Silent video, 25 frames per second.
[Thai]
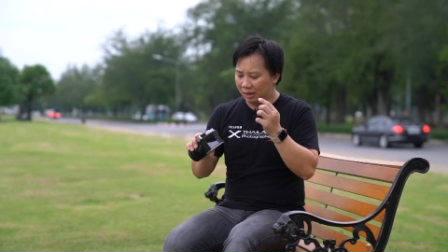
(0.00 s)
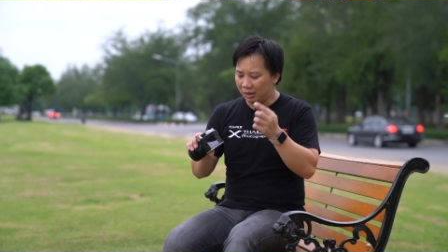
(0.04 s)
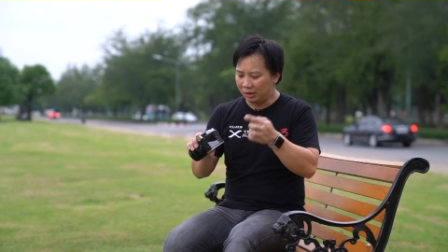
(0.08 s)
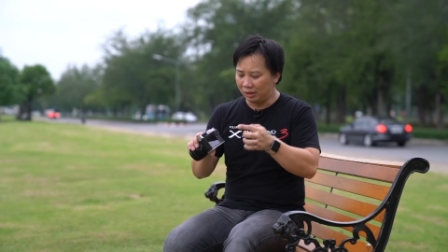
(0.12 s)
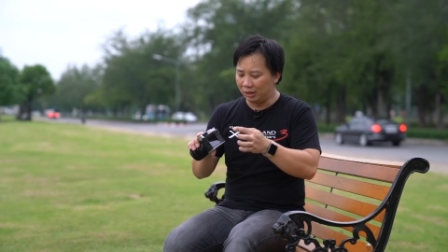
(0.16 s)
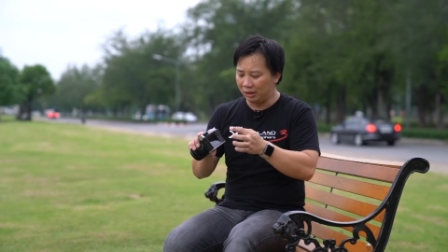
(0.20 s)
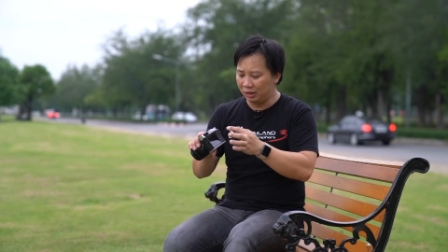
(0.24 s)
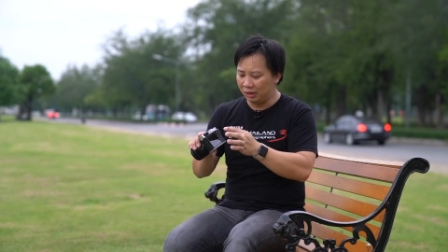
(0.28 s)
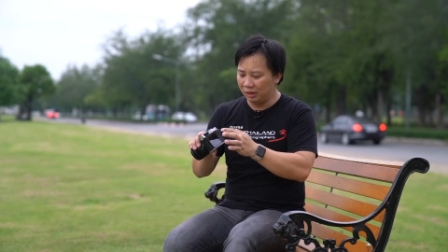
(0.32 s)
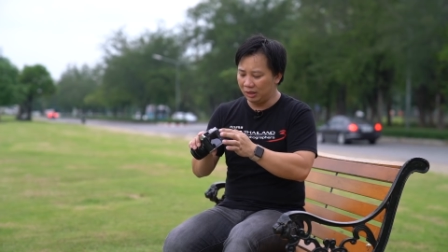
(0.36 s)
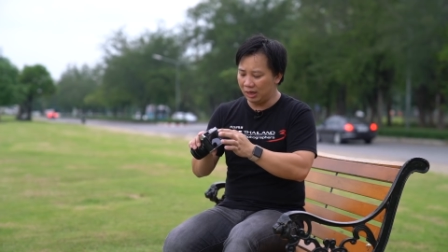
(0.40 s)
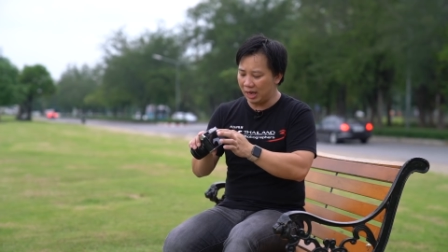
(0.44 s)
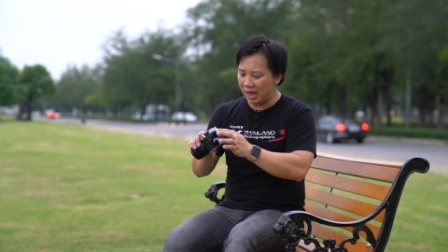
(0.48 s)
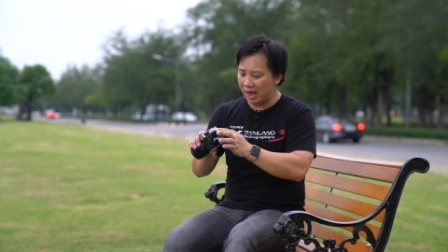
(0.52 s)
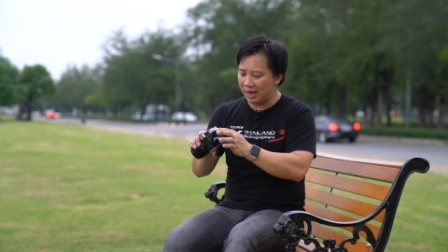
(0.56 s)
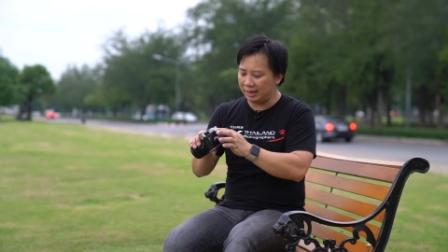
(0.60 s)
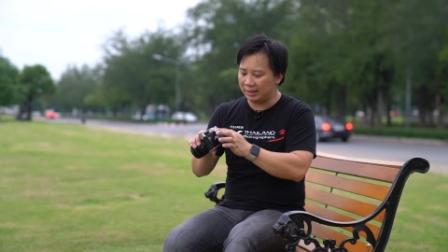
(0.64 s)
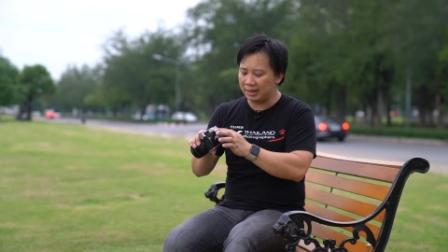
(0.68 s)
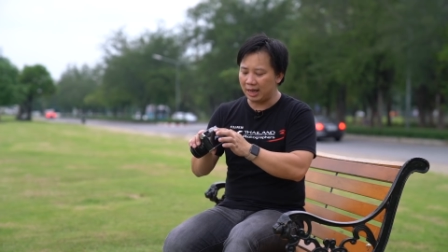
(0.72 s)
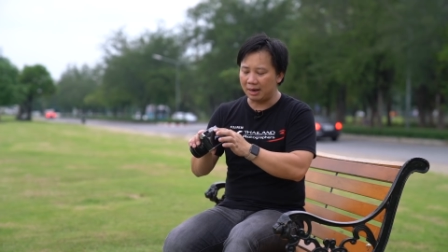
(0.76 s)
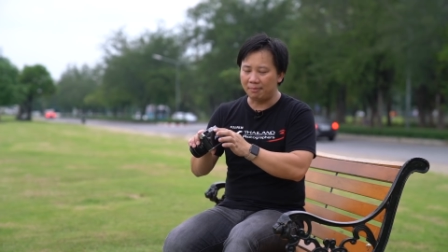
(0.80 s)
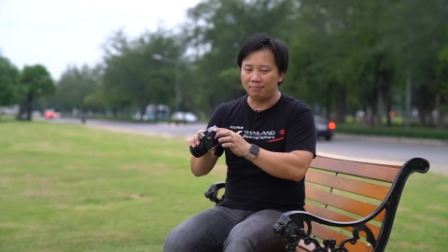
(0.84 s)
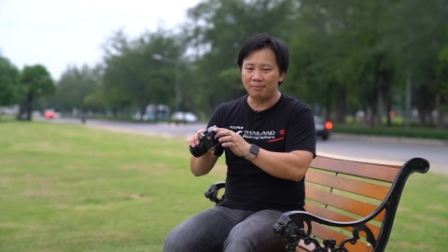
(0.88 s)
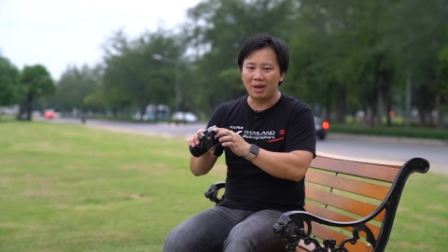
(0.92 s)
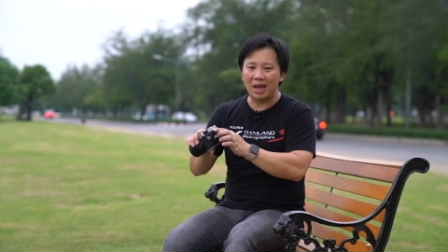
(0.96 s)
หรืออัน
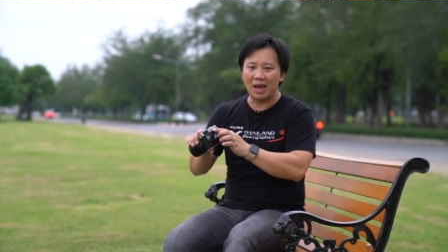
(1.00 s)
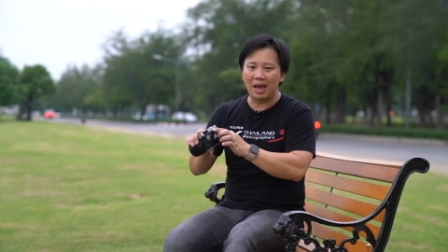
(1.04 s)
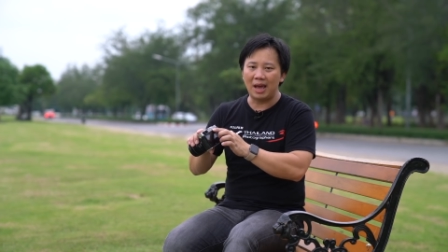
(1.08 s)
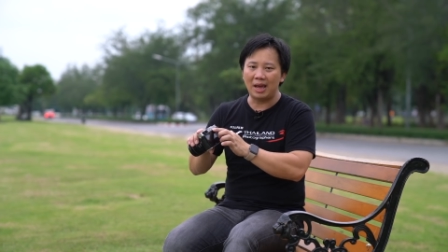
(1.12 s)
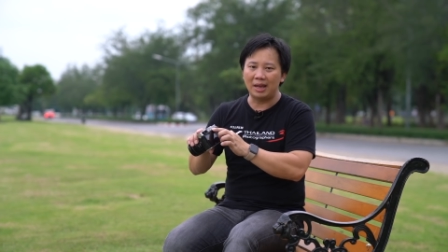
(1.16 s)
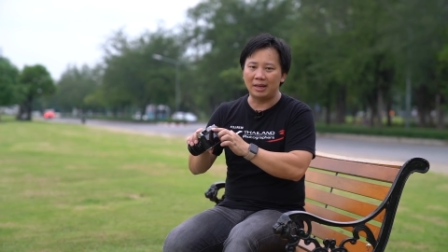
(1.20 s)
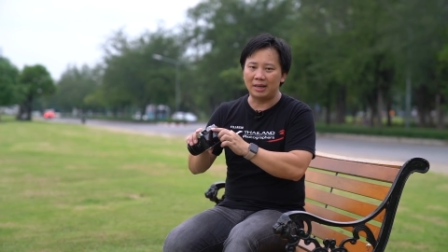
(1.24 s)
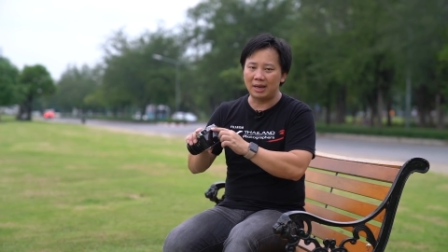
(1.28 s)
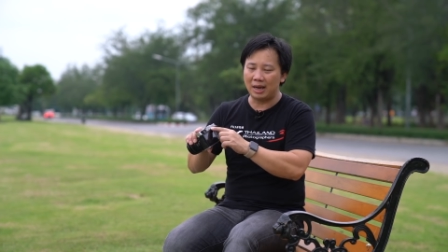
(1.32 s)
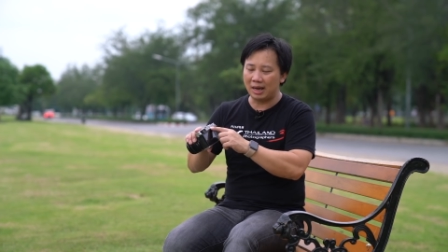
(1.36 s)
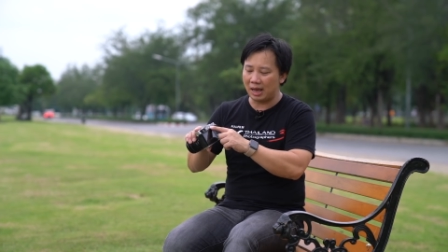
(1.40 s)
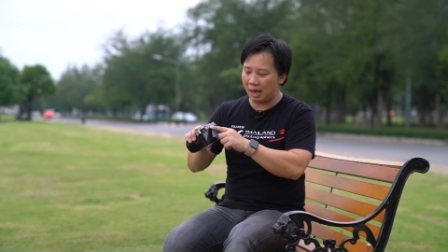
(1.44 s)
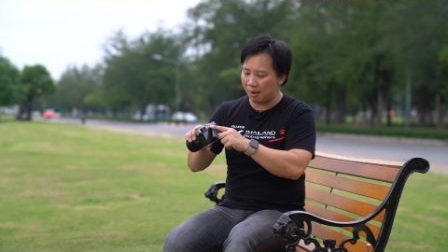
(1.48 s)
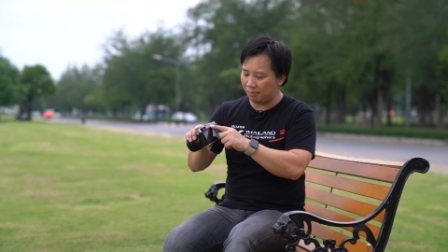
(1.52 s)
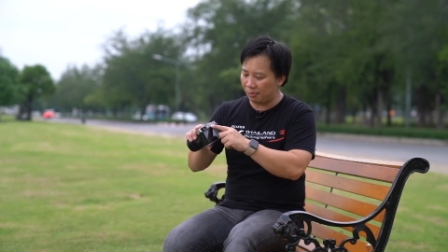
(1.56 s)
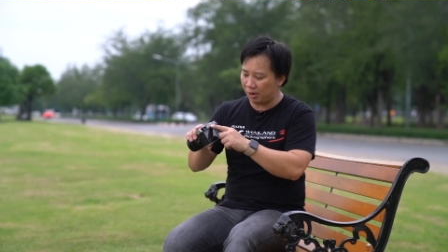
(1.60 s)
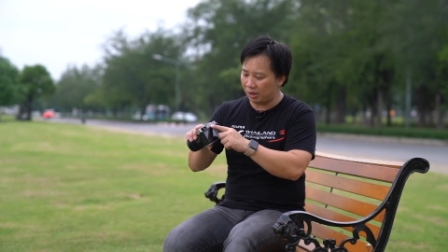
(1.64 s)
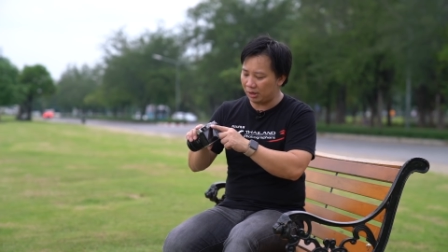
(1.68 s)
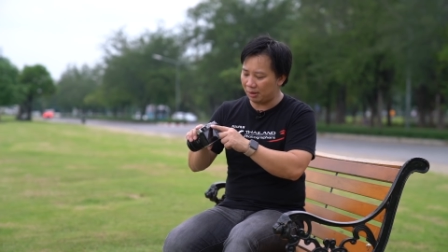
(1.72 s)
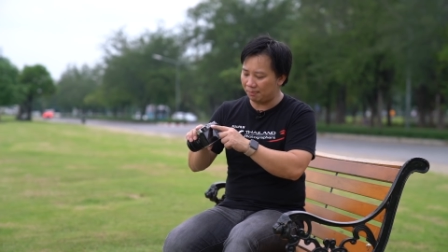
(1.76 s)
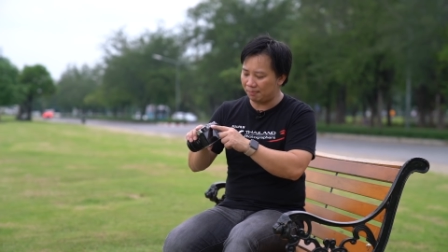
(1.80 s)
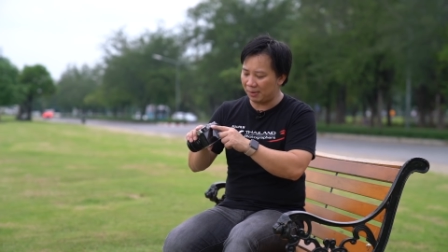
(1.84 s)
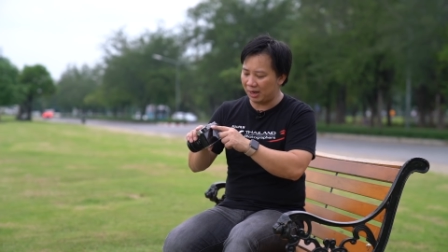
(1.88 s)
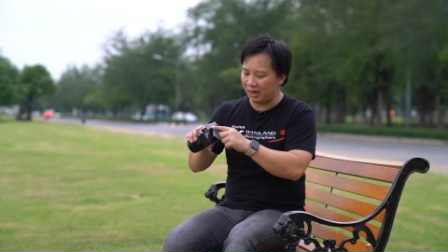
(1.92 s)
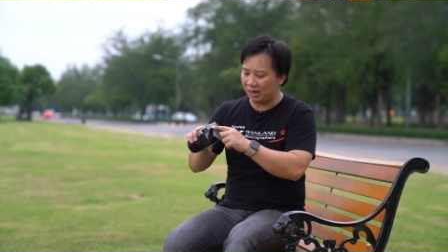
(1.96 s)
ถัดมานะครับก็
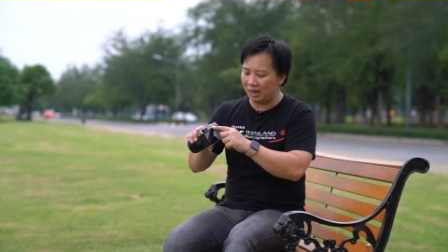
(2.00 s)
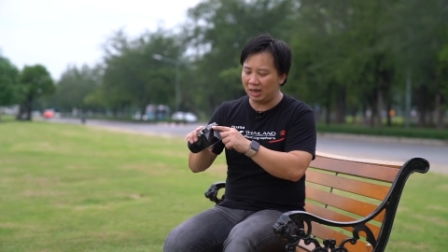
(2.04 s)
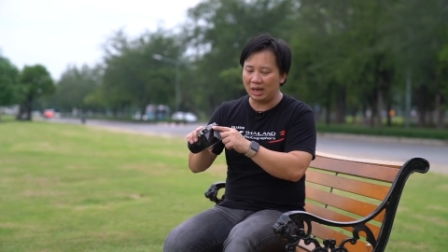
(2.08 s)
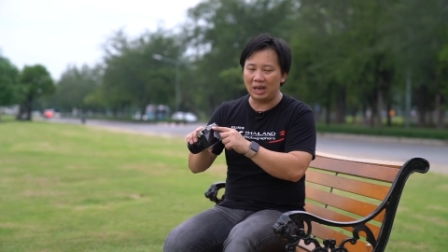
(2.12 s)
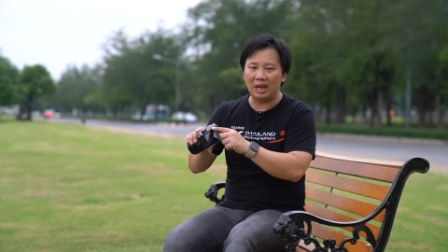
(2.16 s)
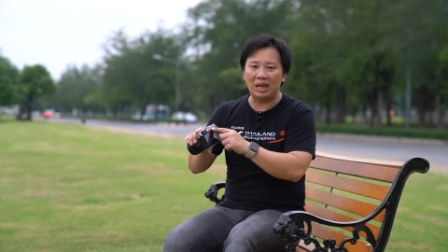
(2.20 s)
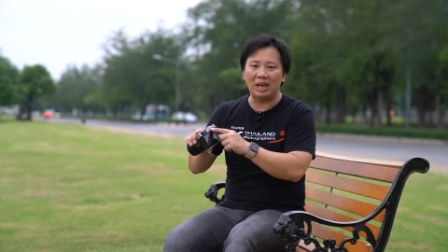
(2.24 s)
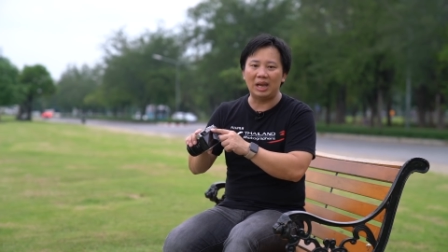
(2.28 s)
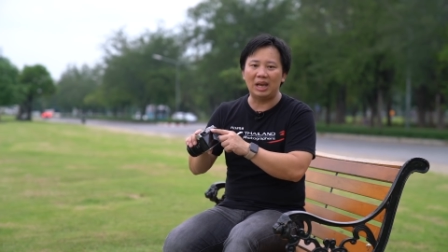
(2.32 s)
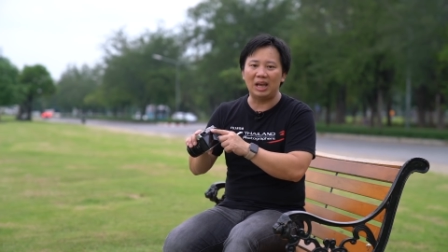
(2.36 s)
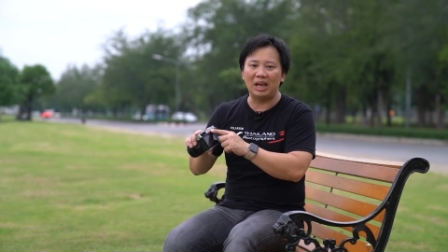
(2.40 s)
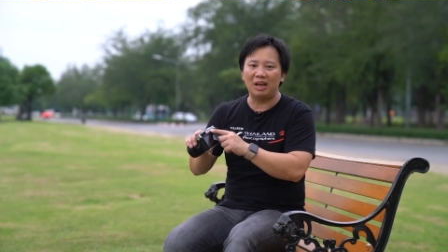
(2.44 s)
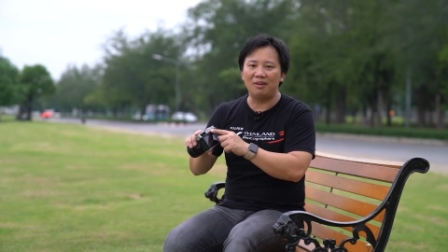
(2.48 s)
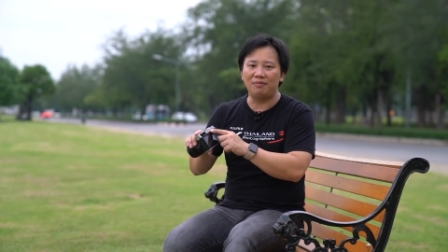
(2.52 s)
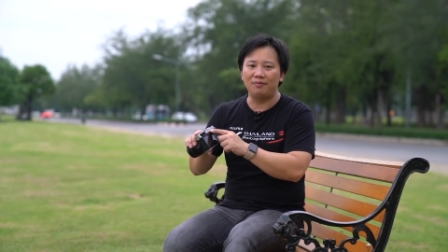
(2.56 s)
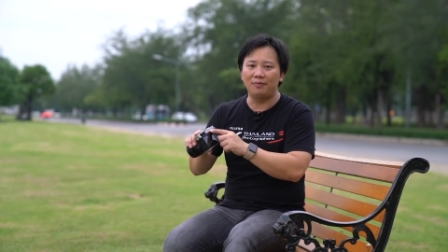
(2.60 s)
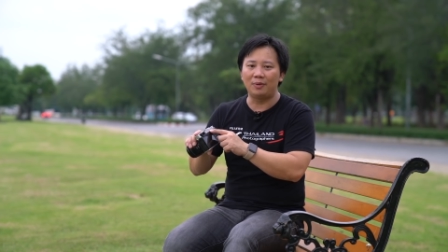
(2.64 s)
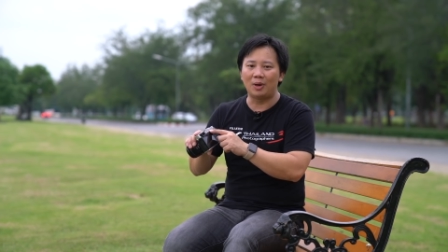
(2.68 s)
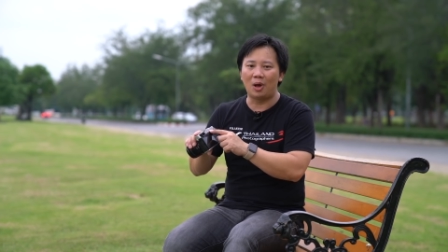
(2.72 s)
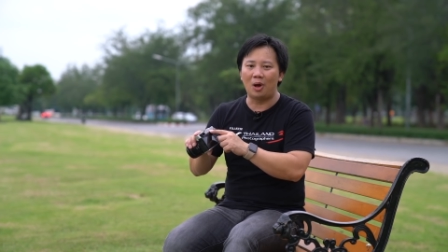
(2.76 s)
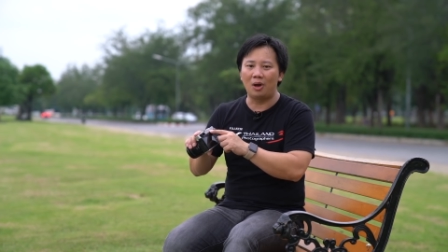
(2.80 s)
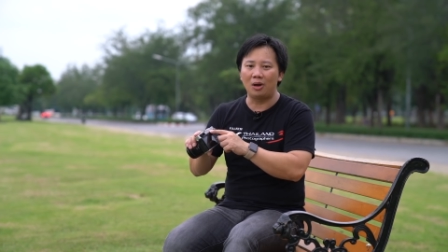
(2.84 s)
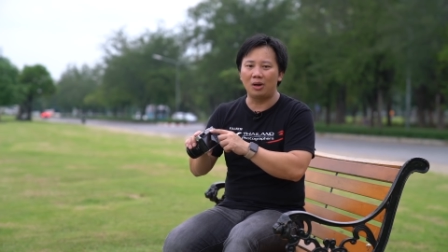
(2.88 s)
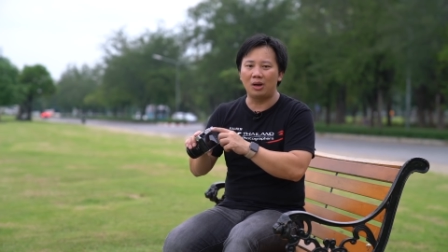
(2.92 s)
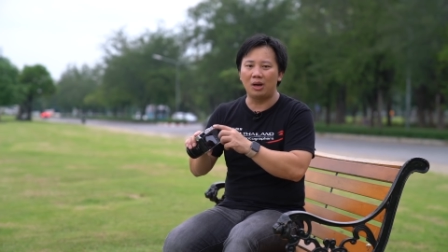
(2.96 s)
จะเป็น AF
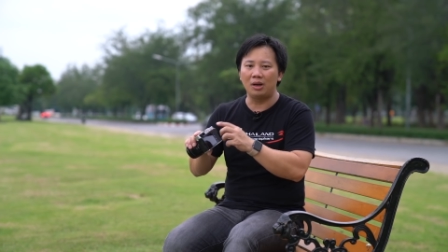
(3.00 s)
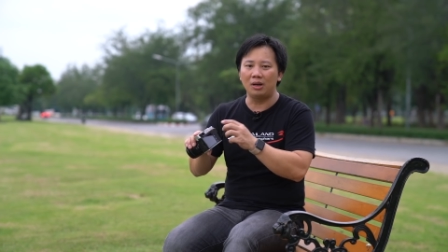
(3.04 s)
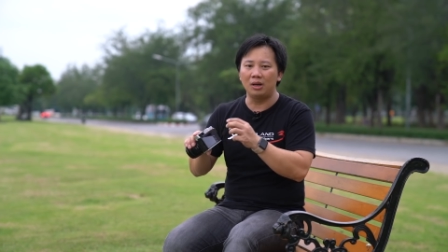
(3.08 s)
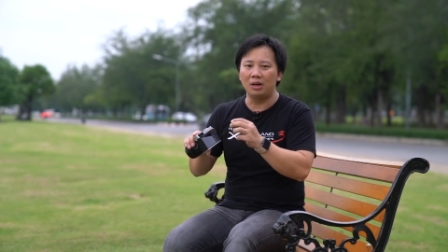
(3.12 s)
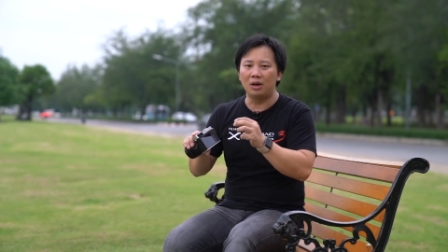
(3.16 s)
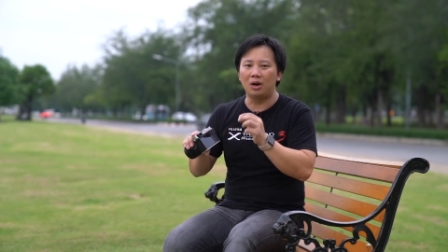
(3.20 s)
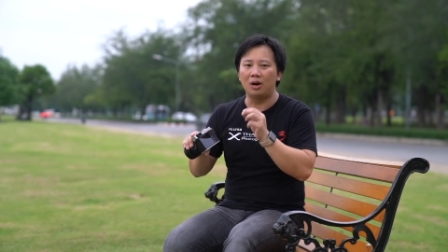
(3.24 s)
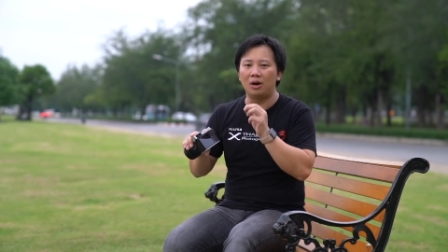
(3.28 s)
lock ก็คือ